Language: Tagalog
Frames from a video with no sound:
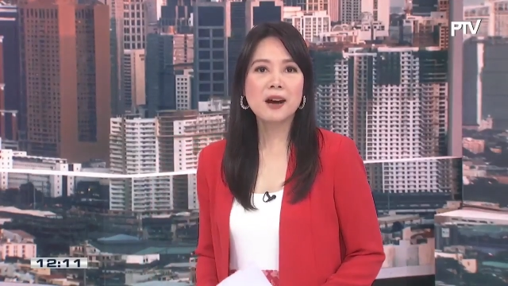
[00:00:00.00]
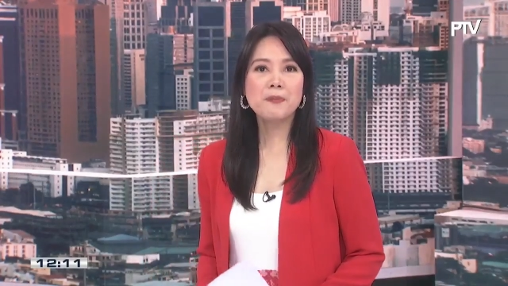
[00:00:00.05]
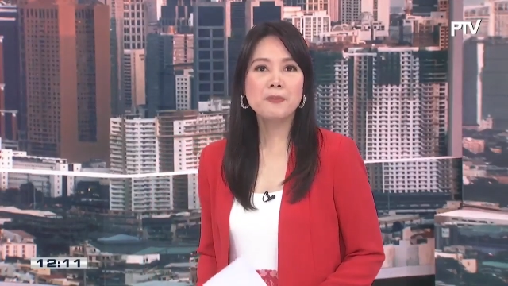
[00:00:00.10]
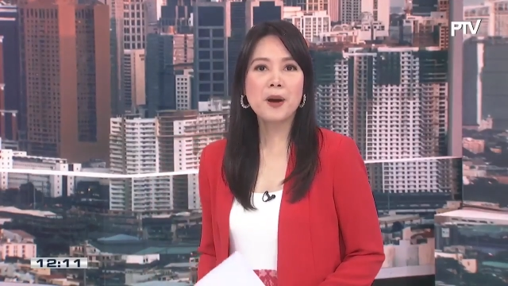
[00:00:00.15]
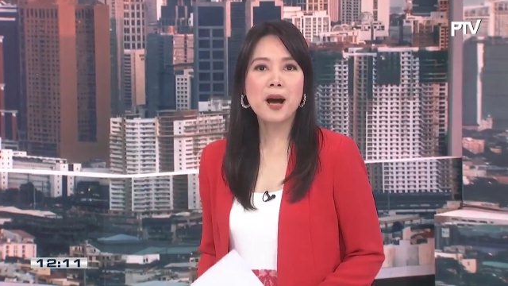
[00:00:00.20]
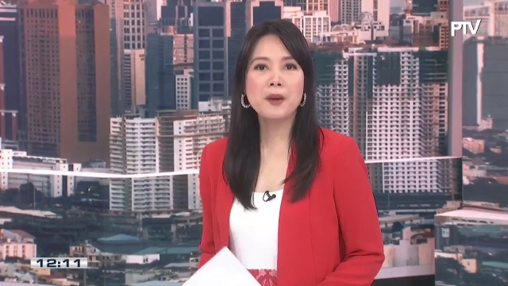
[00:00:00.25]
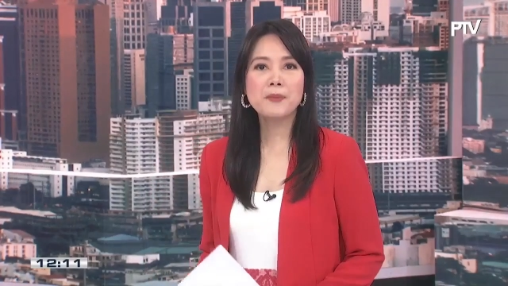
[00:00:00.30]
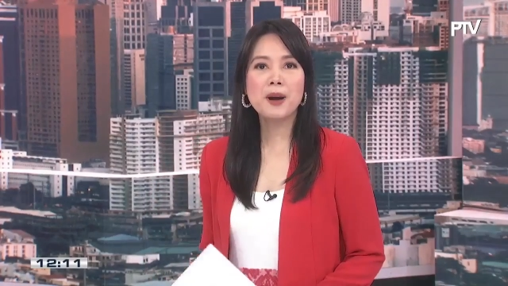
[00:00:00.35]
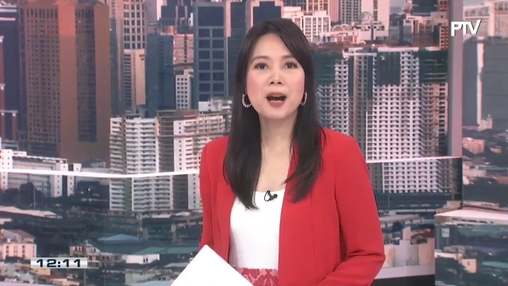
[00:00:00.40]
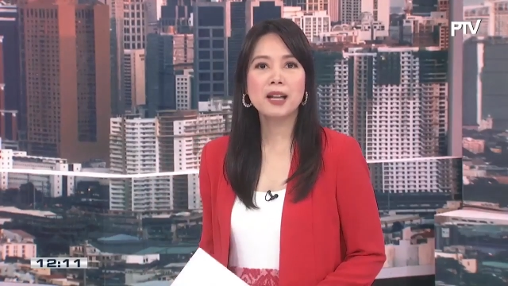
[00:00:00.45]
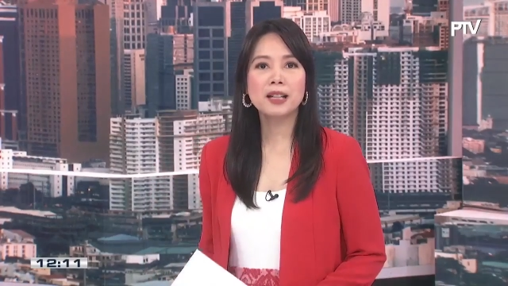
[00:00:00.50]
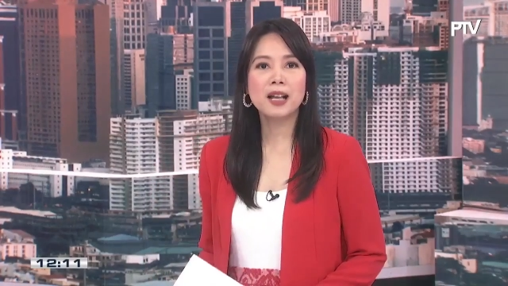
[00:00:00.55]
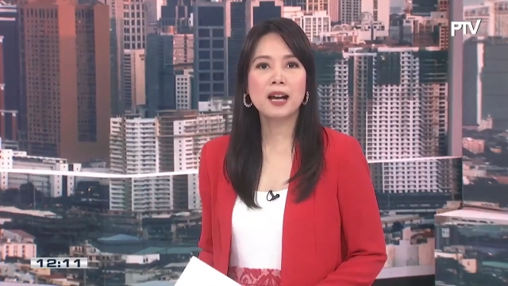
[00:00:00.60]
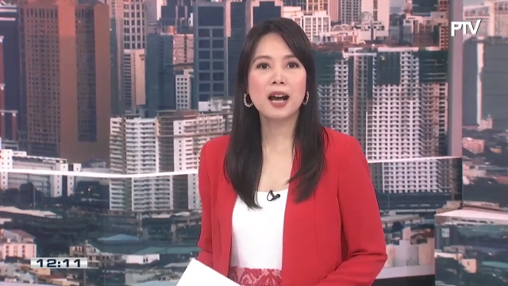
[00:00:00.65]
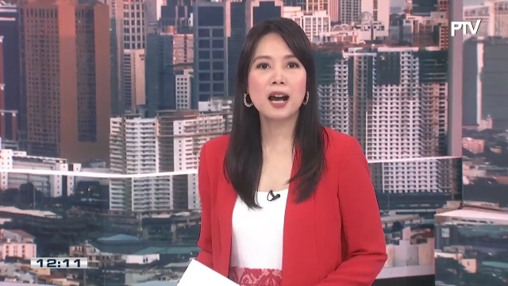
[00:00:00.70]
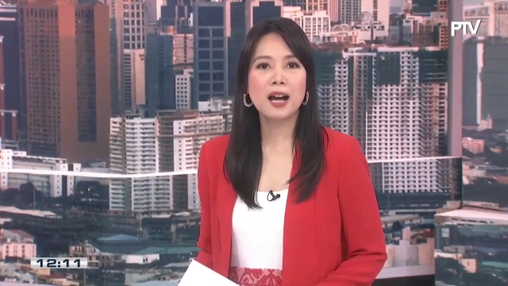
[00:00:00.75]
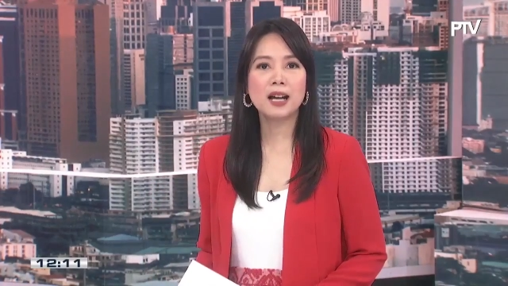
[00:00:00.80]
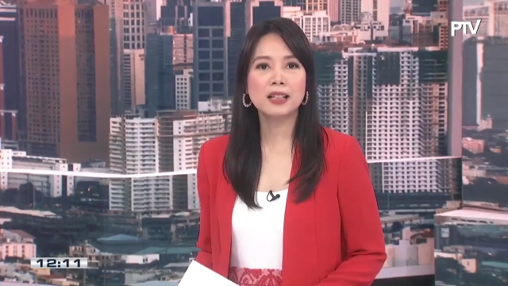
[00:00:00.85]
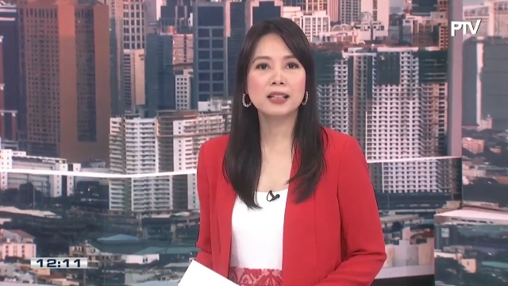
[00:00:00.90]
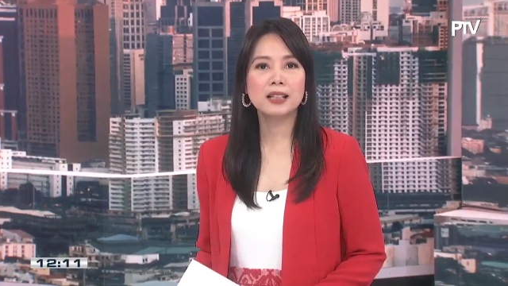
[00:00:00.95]

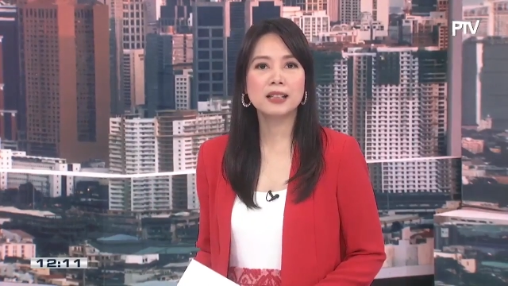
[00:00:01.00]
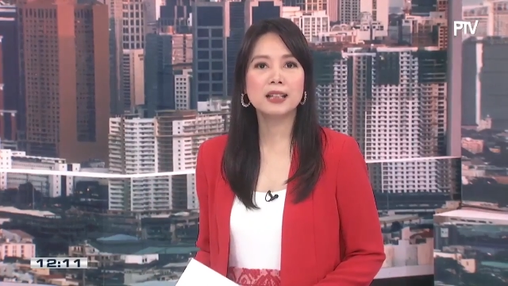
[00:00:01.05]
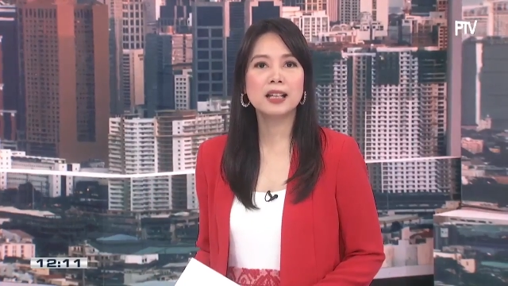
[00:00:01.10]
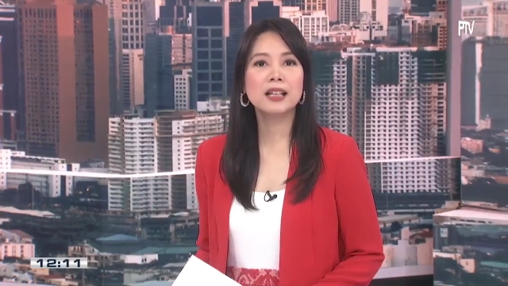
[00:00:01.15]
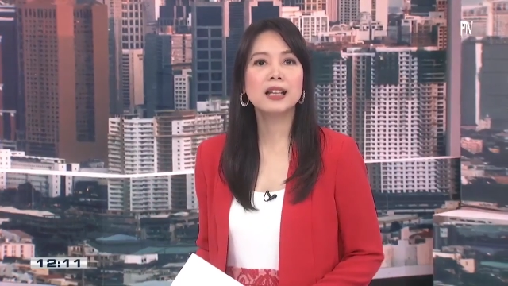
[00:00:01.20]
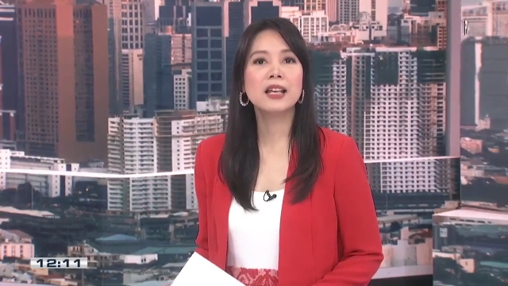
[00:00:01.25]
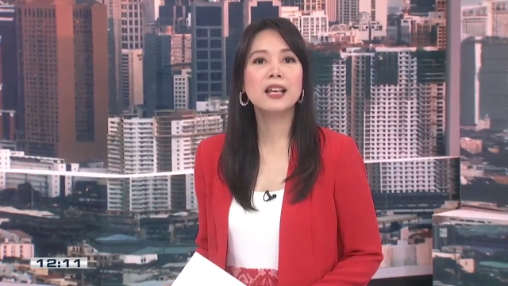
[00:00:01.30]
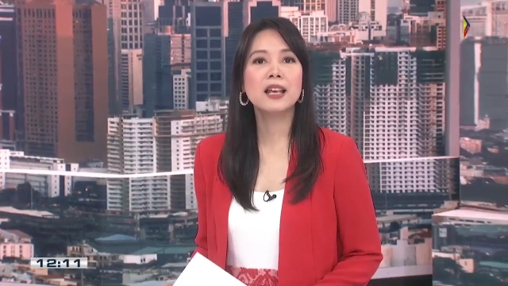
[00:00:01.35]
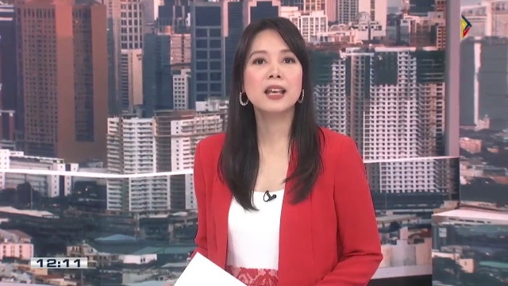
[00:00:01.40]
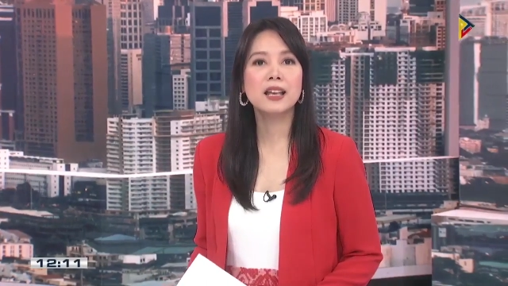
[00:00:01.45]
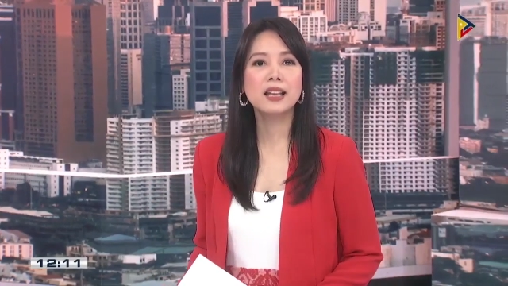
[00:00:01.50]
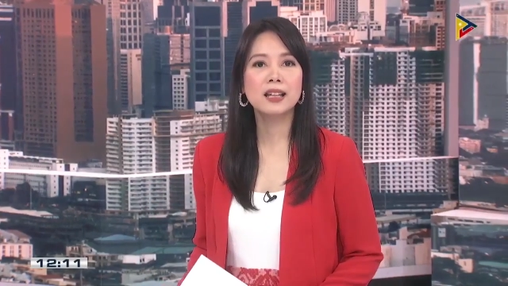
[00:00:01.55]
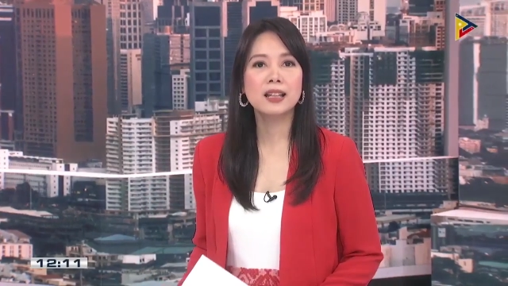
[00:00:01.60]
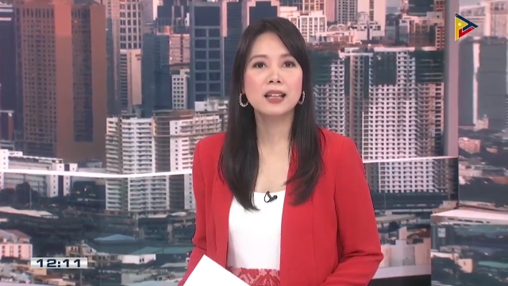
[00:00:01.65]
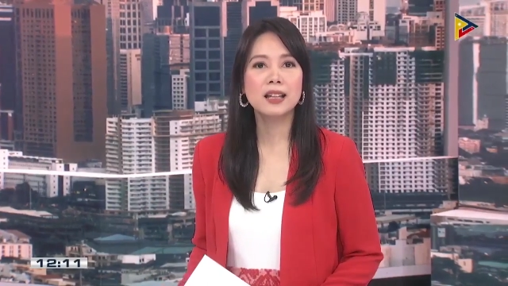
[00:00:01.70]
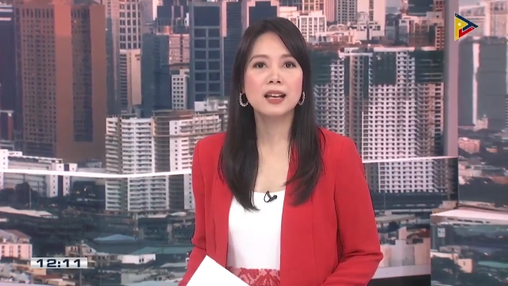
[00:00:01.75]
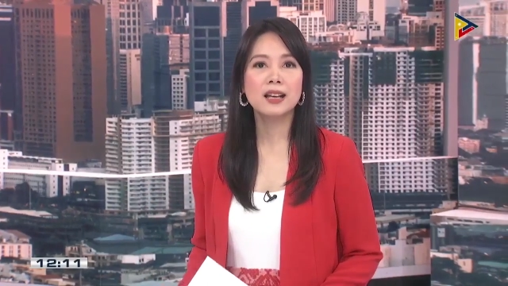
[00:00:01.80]
pamahalaan na dalhin